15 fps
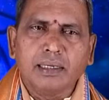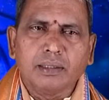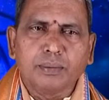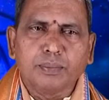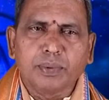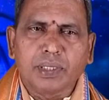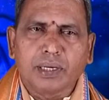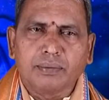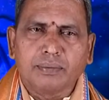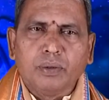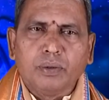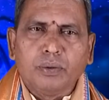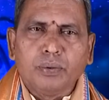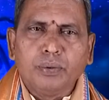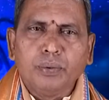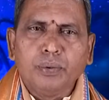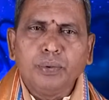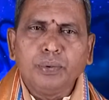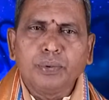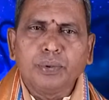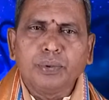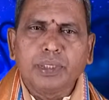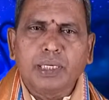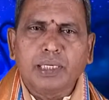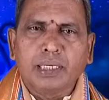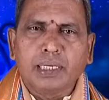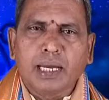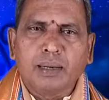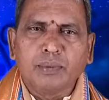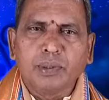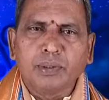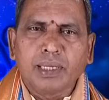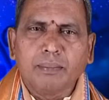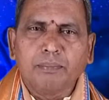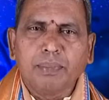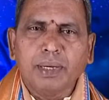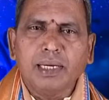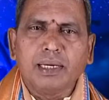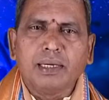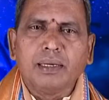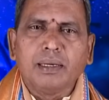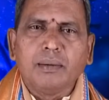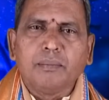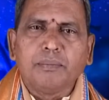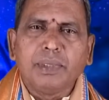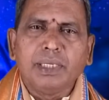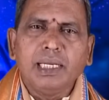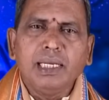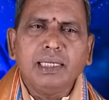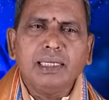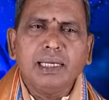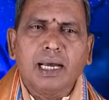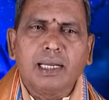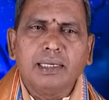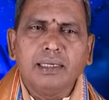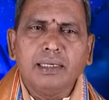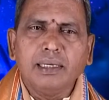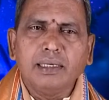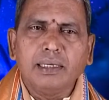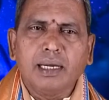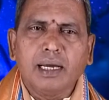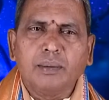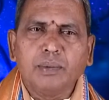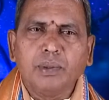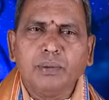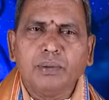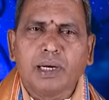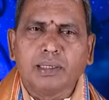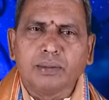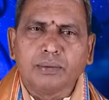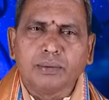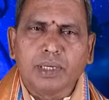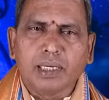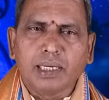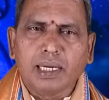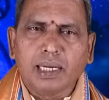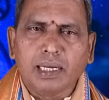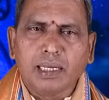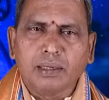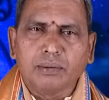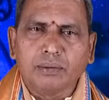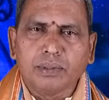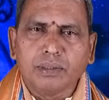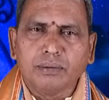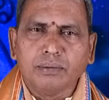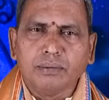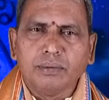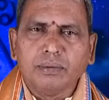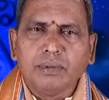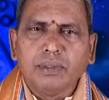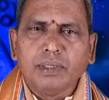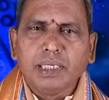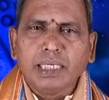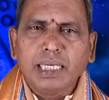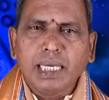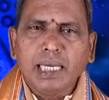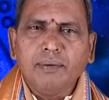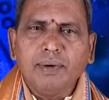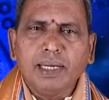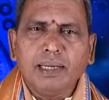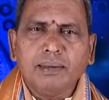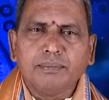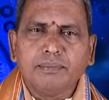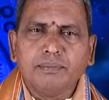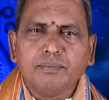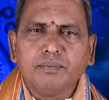గడుపుతారు గురు శుక్ర గ్రహములు తప్ప మిగిలిన అన్ని గ్రహములు అనుకూలంగా లేకున్నను కేవలం